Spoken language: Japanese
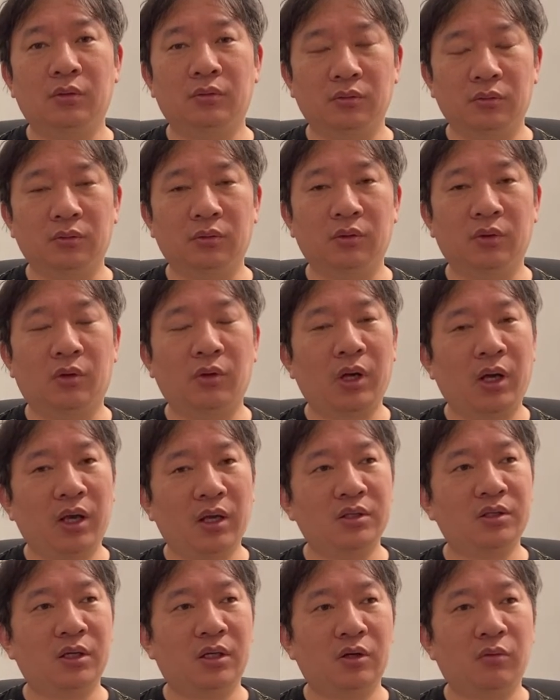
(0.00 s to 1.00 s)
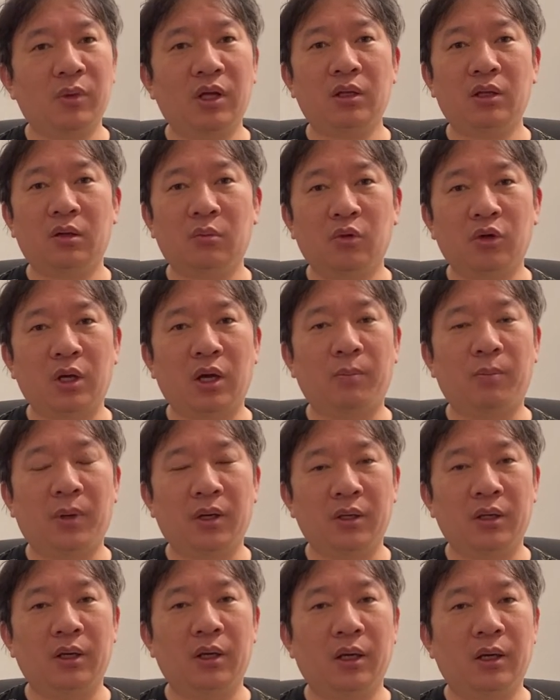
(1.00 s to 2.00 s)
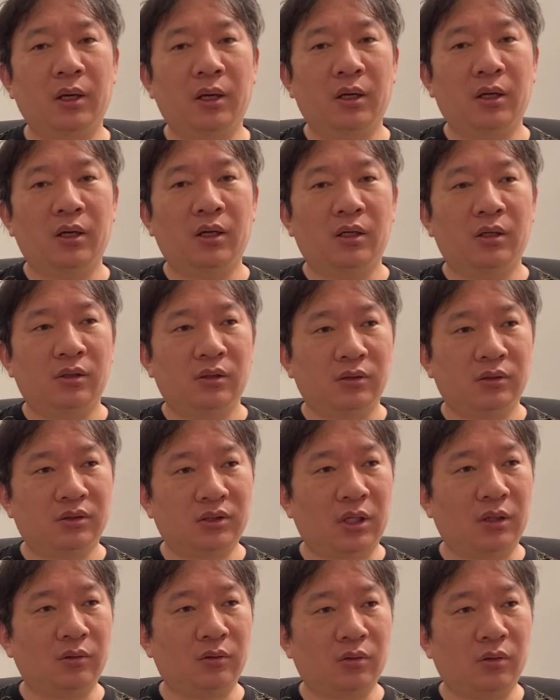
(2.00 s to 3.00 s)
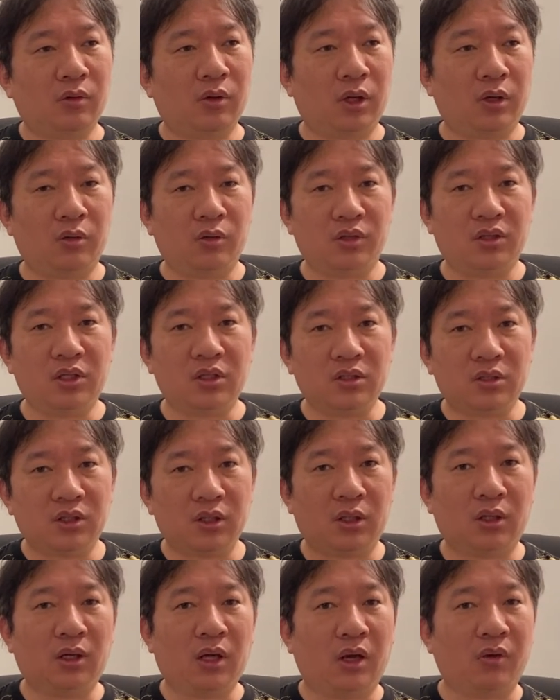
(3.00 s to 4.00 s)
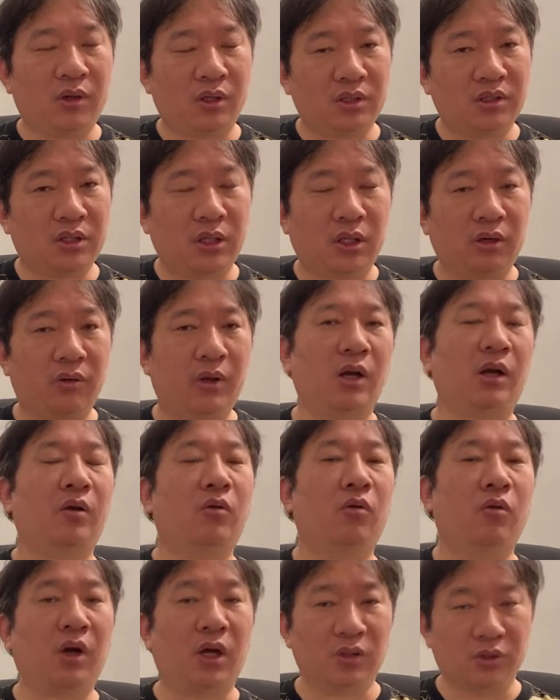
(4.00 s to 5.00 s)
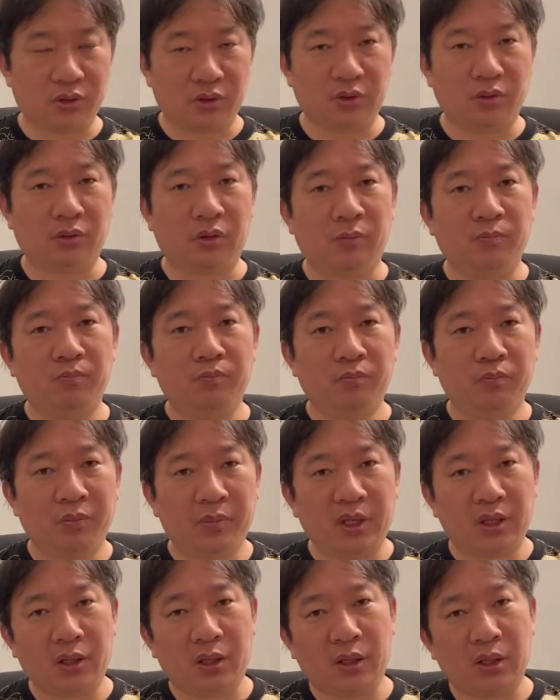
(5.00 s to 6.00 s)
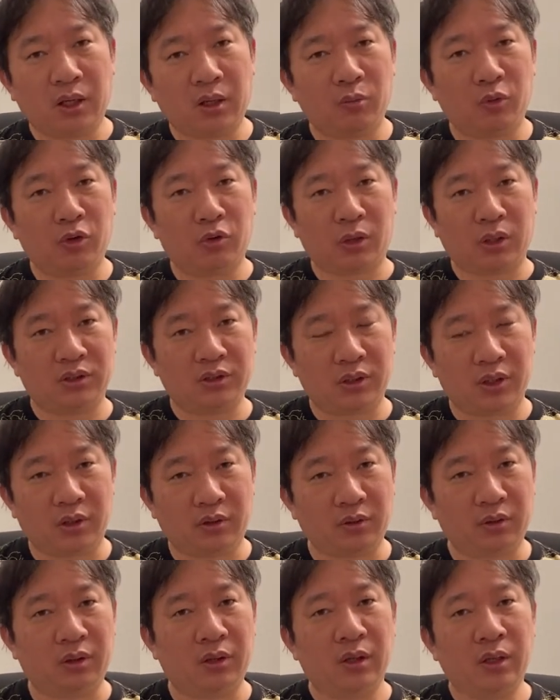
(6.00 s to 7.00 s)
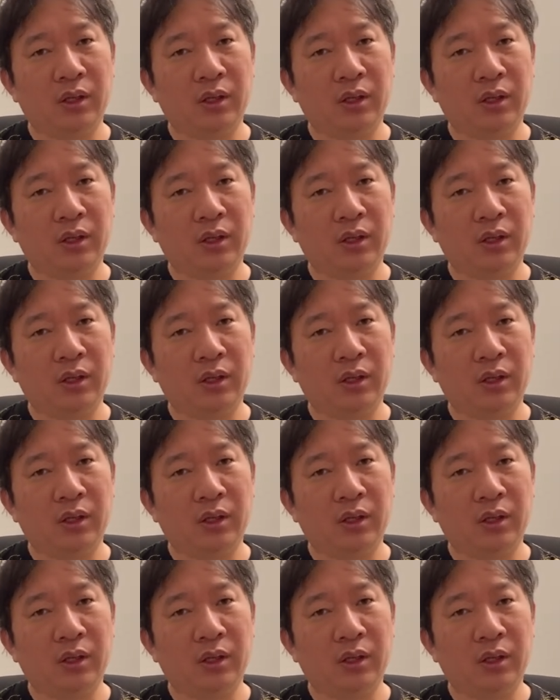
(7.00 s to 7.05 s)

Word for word: うん。これは衛生の面でもやっぱり、ちゃんとあの1日1回は下着は交換すると。で、いらないものは捨ててく。